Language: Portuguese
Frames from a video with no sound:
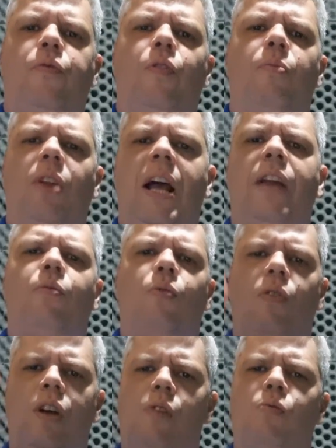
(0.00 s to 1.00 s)
o formulário,
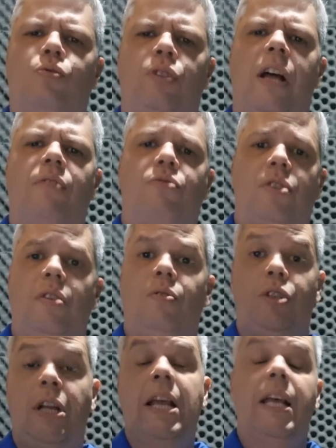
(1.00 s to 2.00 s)
colocar alguns dados
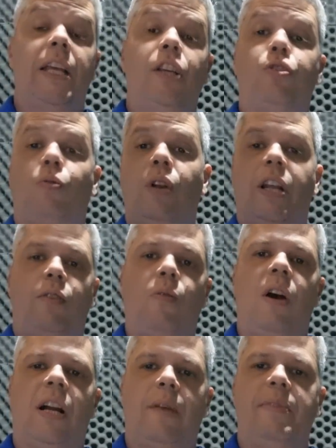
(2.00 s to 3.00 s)
seus, escolher
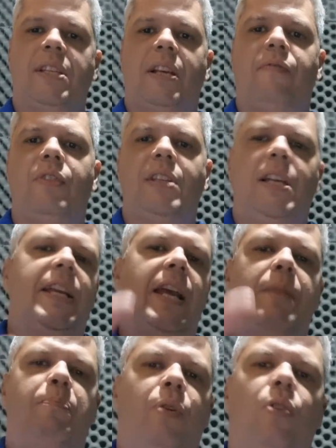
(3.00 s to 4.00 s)
qual a camisa que você
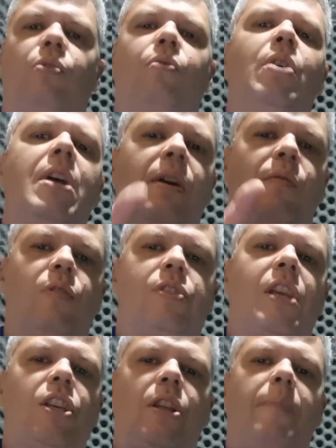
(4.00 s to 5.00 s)
quer e pronto,
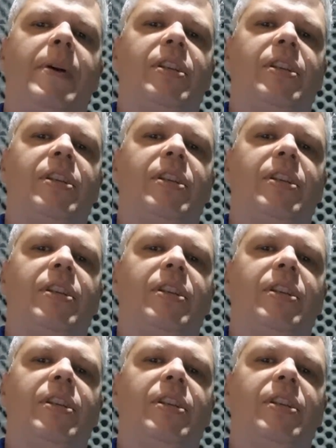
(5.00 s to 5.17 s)
você está